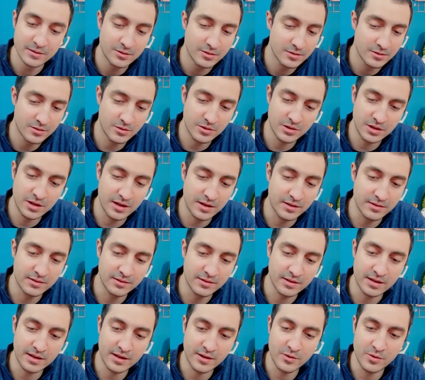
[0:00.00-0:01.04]
ok,
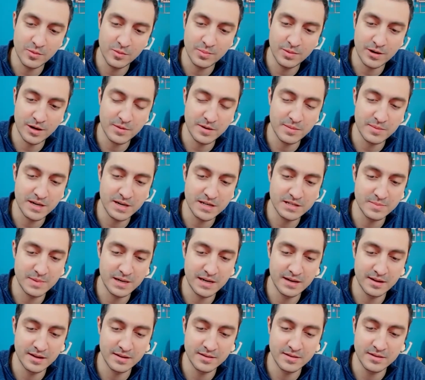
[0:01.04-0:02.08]
você quer comprar uma mais
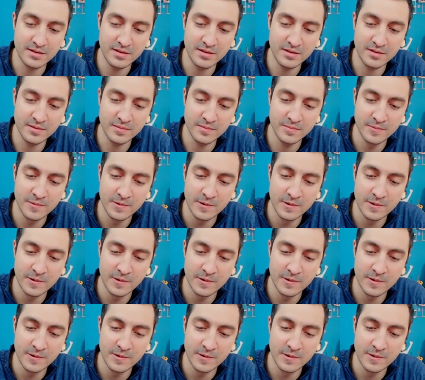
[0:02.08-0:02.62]
baratinha,